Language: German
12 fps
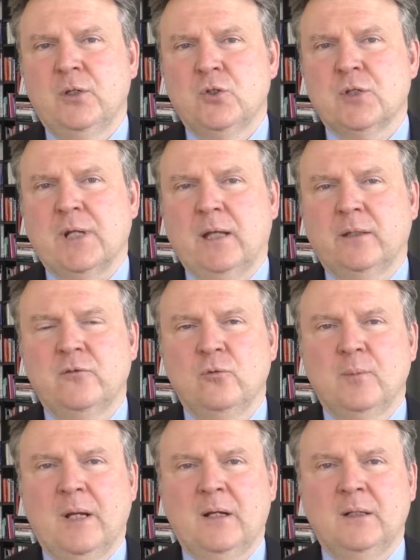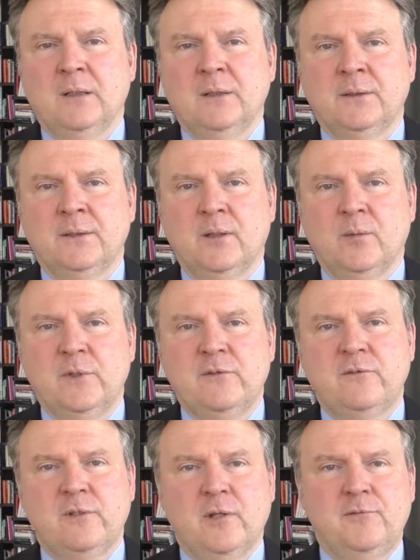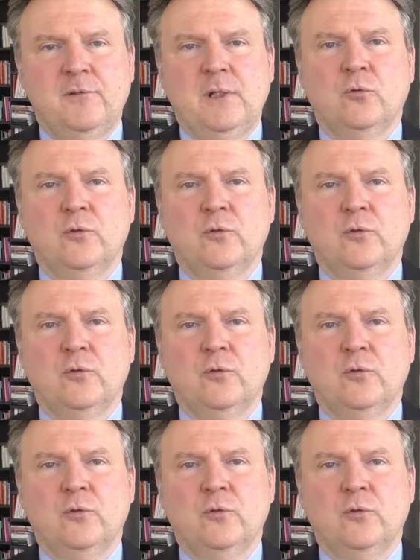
Staat zu machen, der mit sehr viel